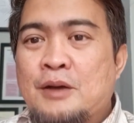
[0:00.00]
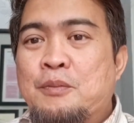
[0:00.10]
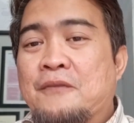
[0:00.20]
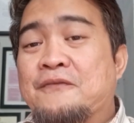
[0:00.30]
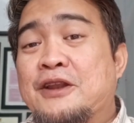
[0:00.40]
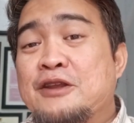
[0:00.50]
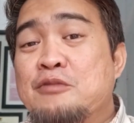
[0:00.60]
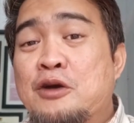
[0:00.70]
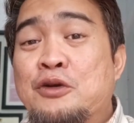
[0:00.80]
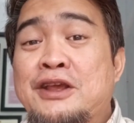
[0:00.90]
Pak Firly
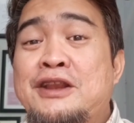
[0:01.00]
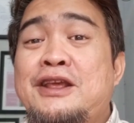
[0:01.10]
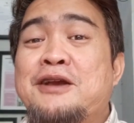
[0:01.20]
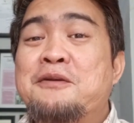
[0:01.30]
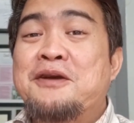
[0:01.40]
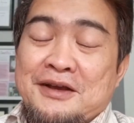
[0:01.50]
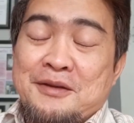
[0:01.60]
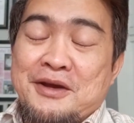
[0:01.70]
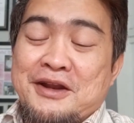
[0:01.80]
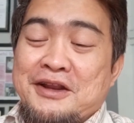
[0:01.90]
Bahuri ini
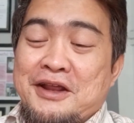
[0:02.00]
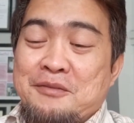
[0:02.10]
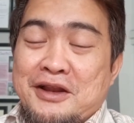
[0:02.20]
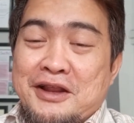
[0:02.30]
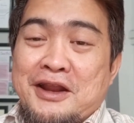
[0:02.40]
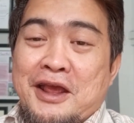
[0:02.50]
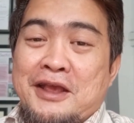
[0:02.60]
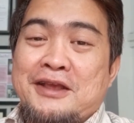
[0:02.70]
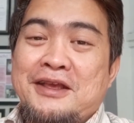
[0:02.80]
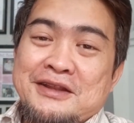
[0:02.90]
kemarin kan malah naik